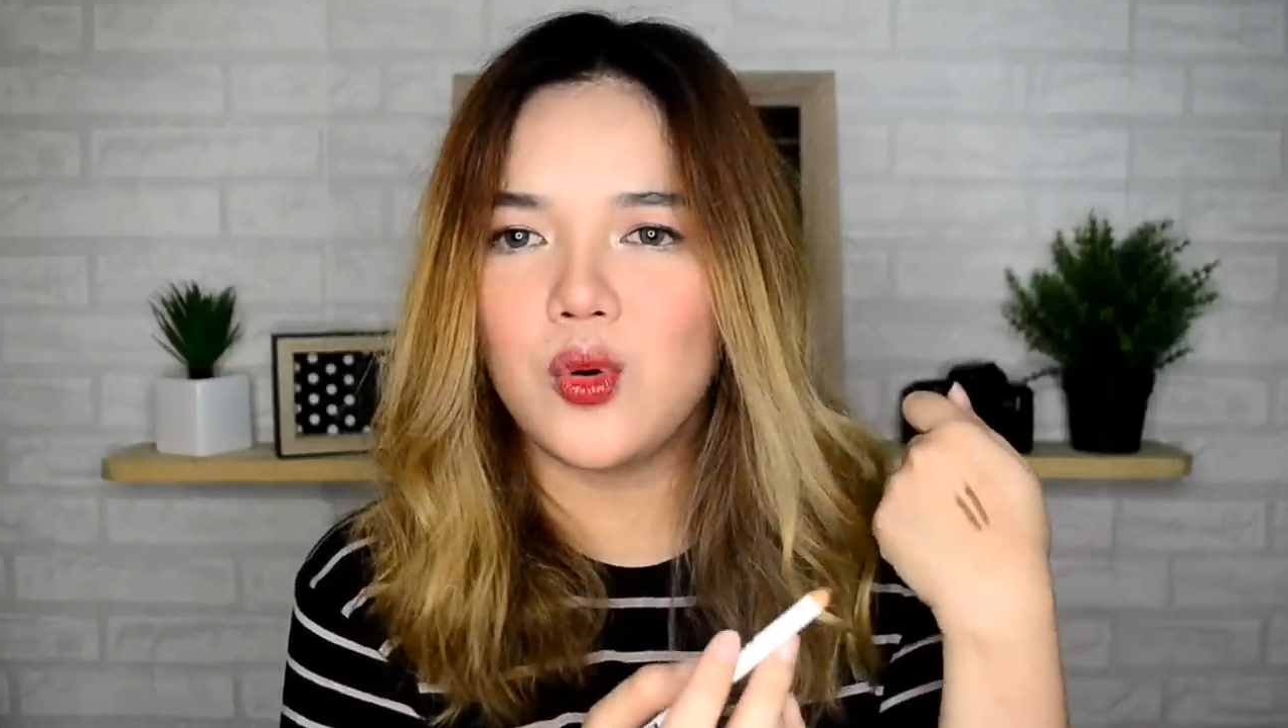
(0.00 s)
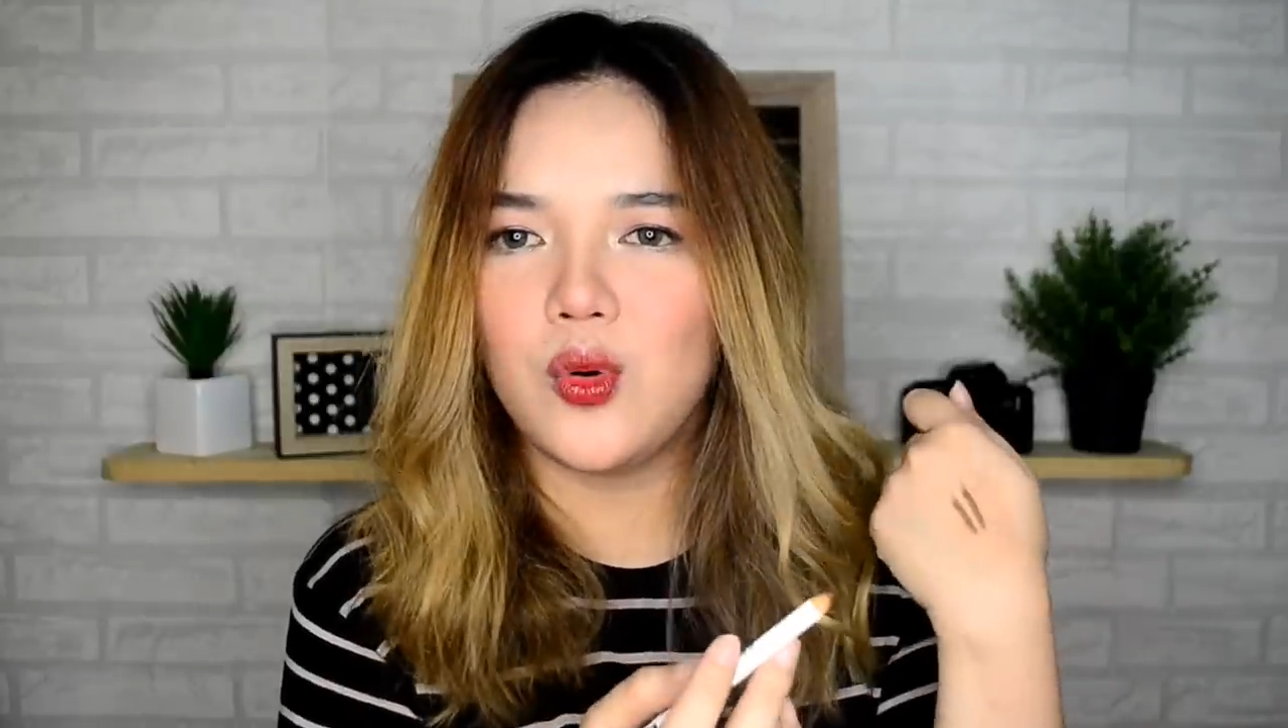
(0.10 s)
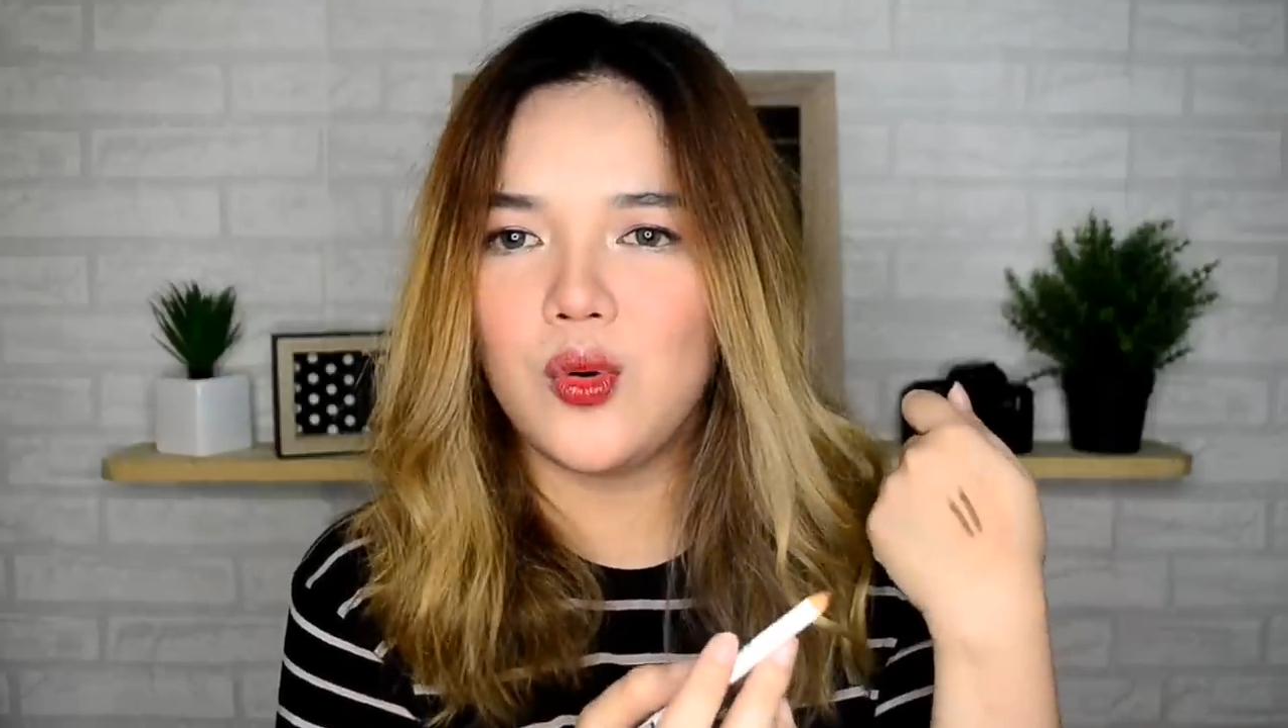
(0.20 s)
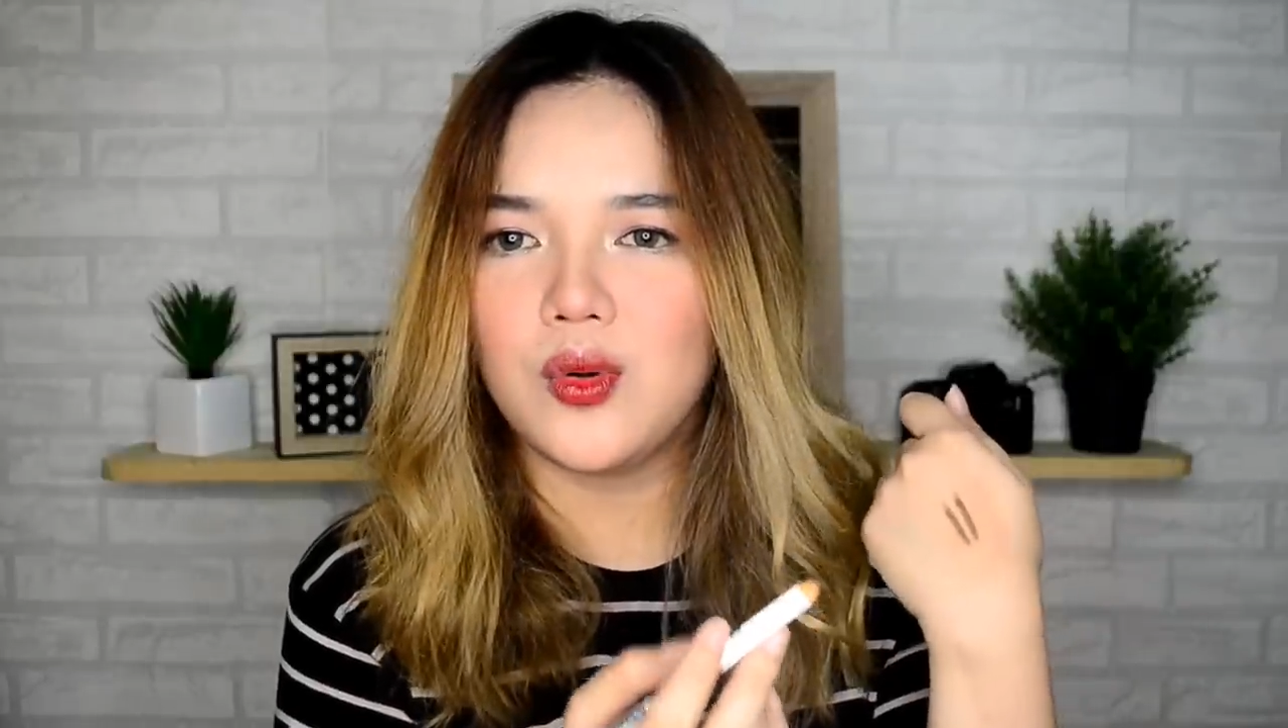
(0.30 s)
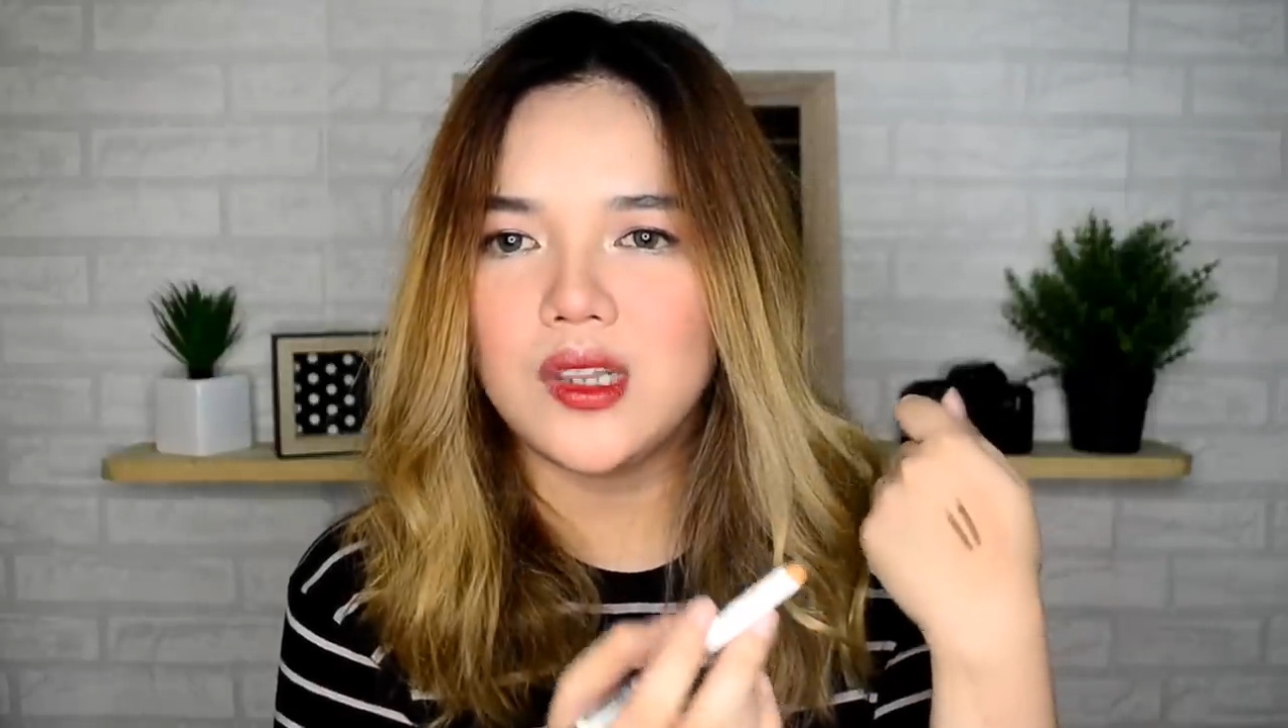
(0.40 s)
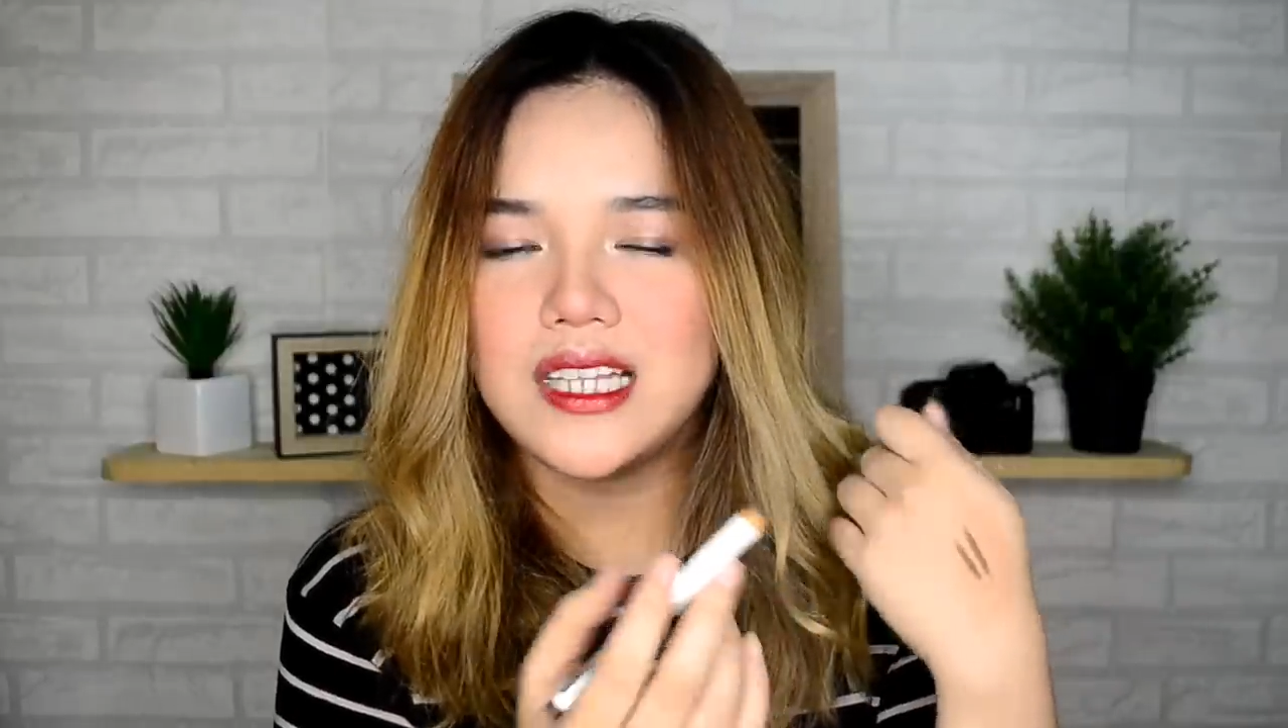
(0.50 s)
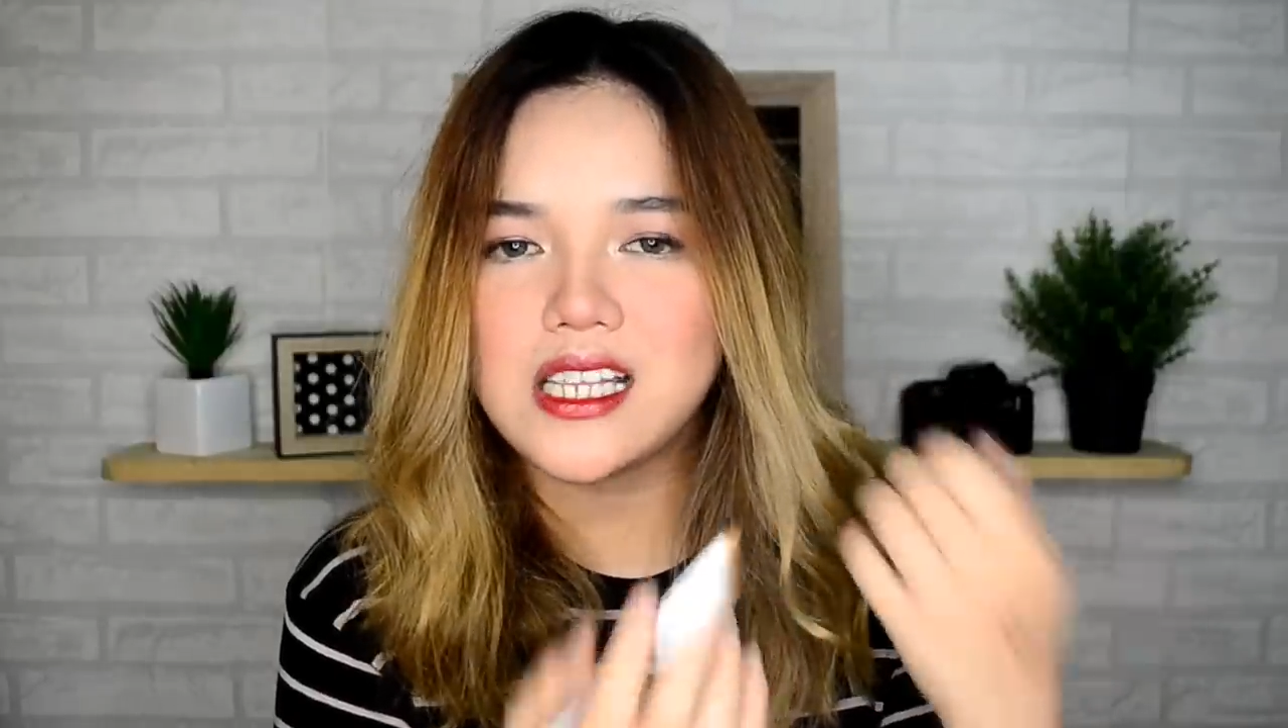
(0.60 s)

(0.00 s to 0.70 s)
kung